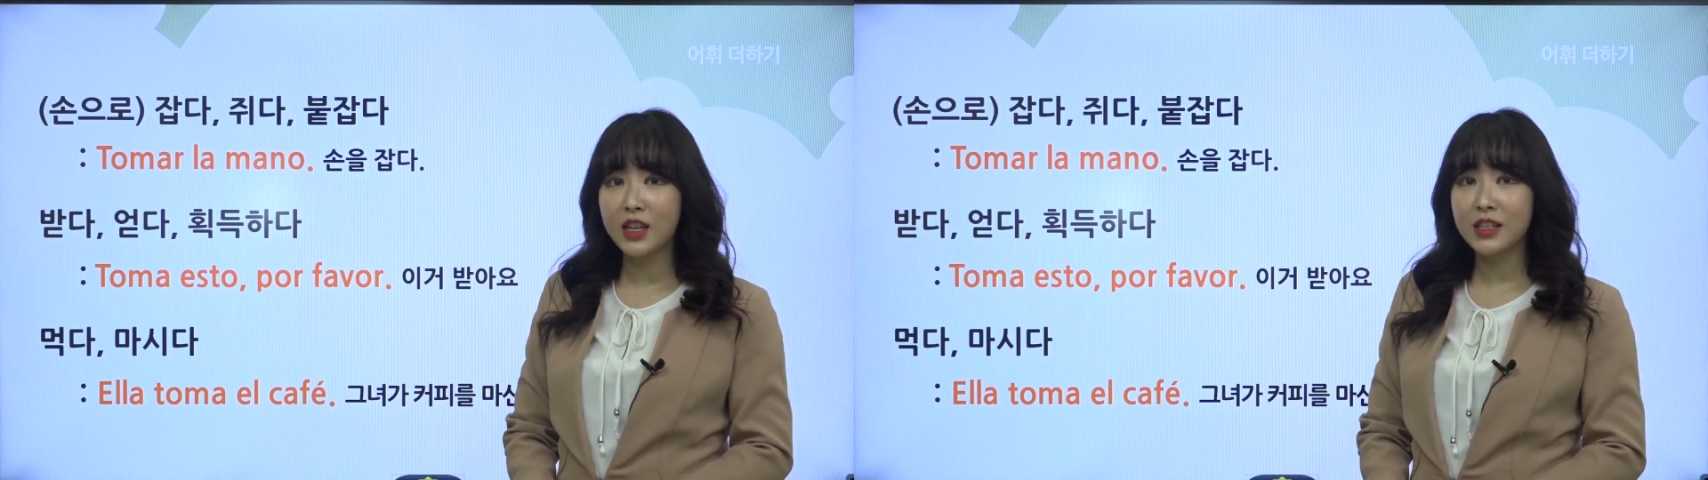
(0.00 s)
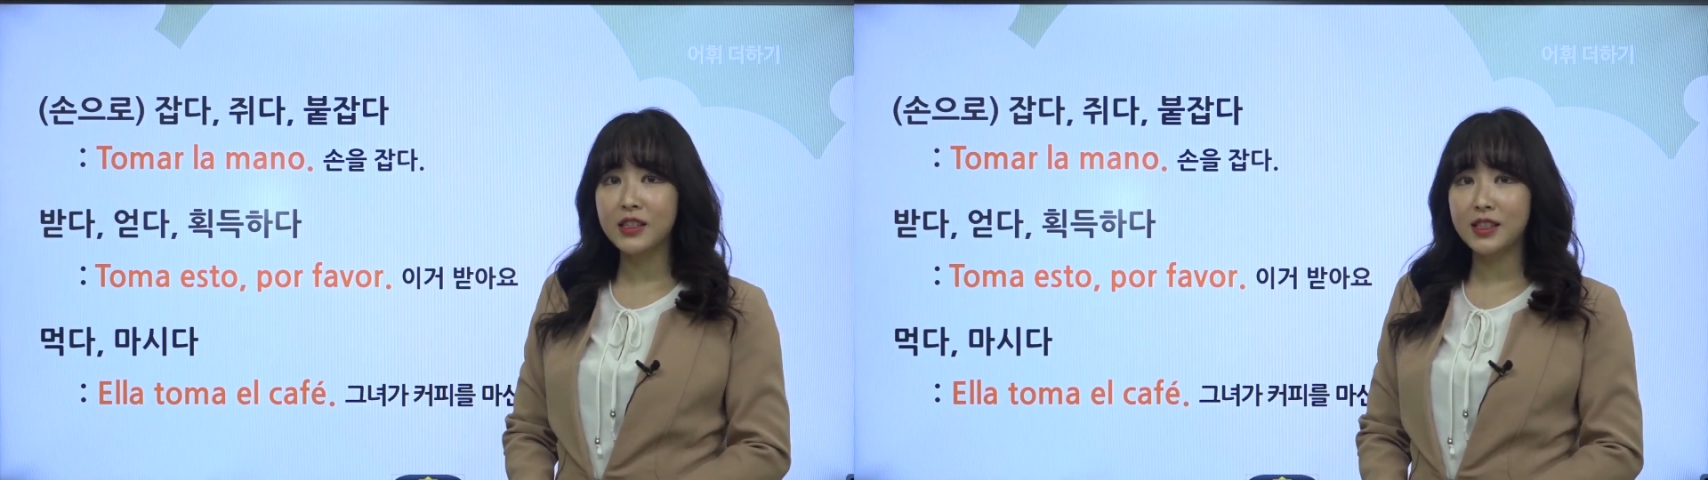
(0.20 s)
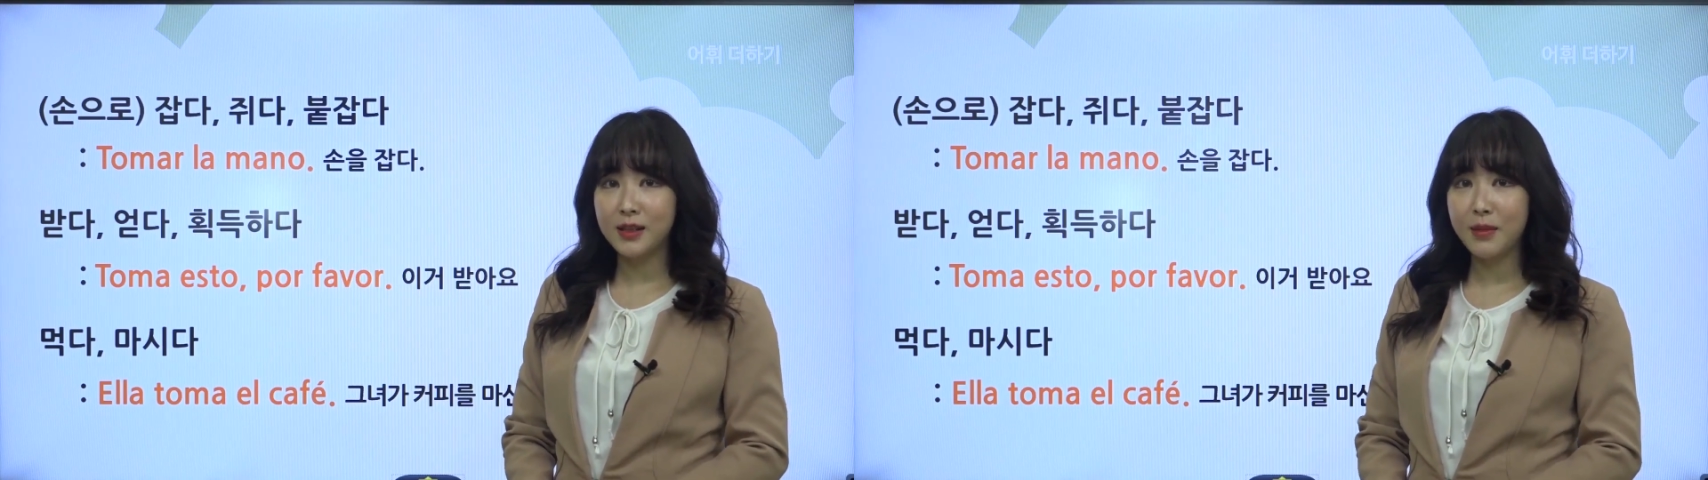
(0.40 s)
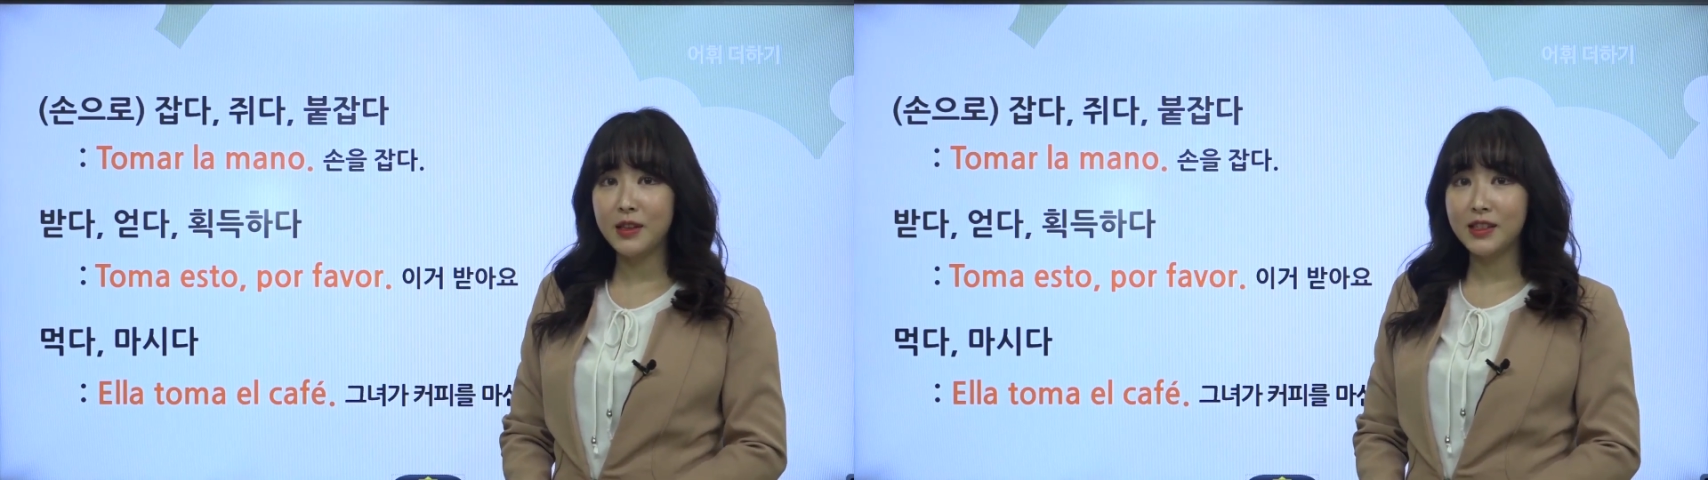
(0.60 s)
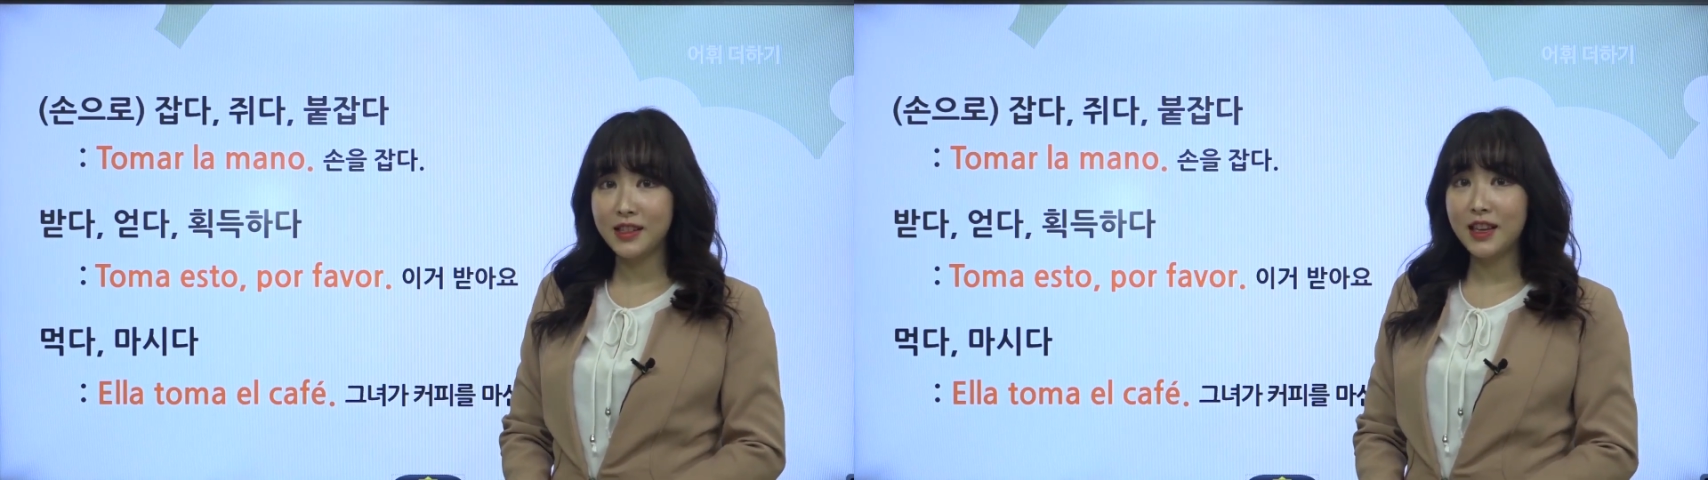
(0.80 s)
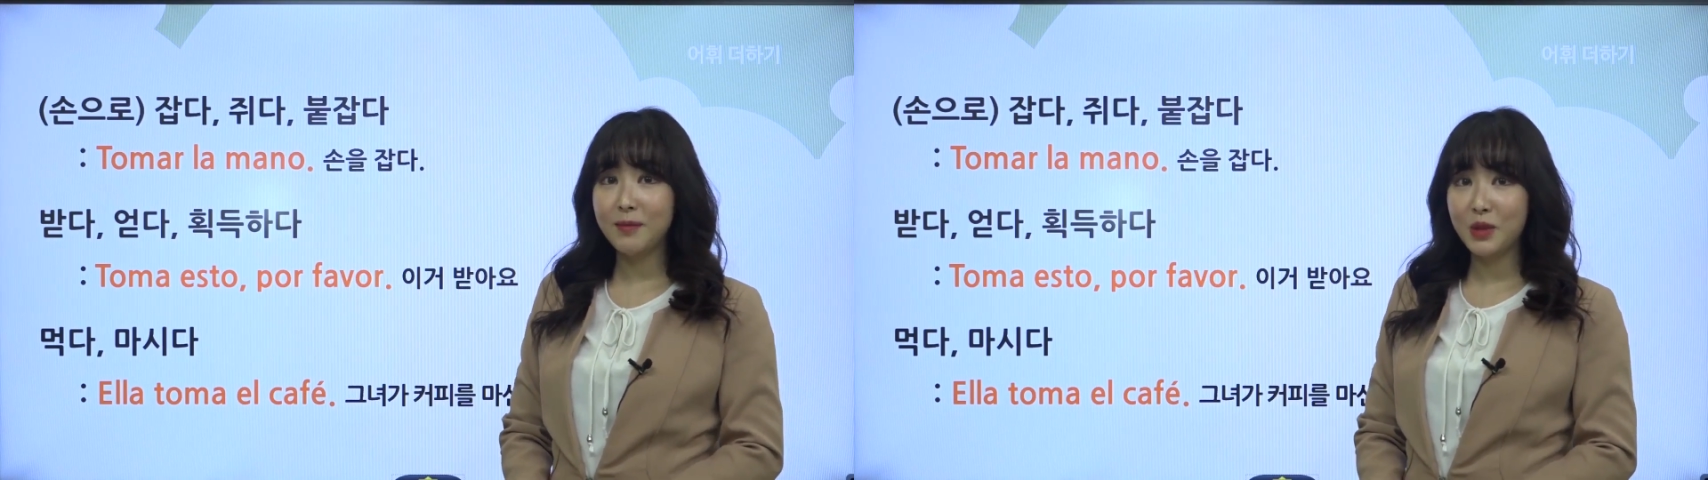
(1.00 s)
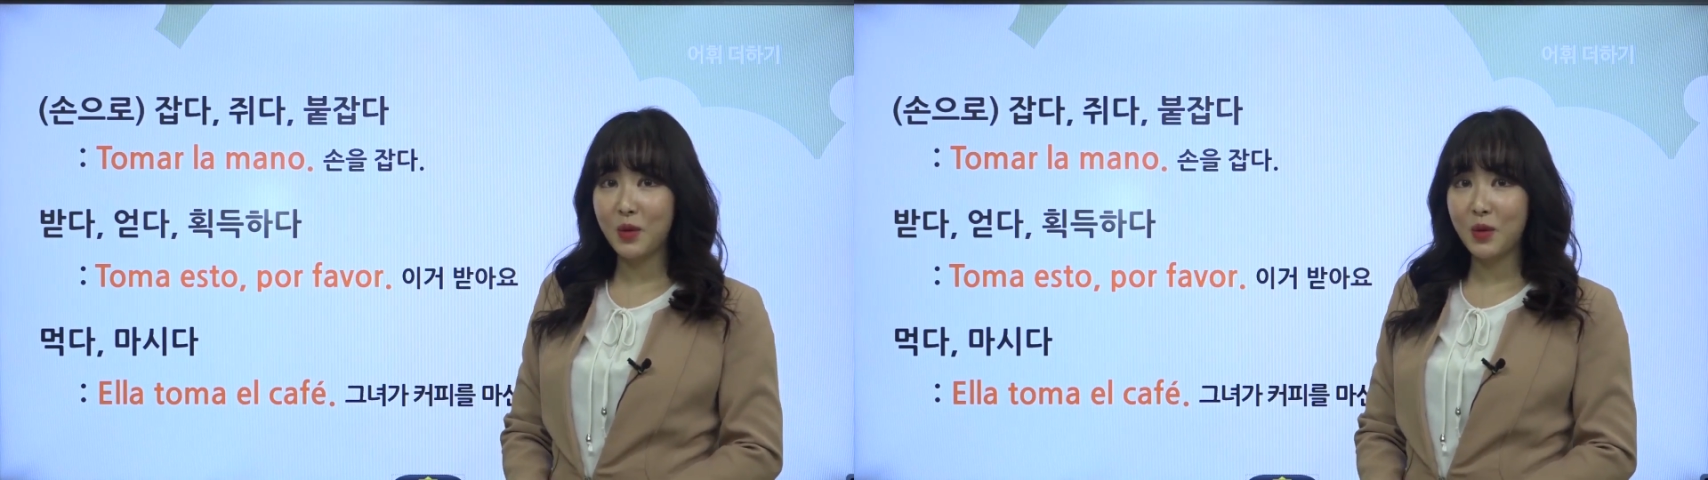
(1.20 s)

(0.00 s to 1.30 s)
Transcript: 그 쓰임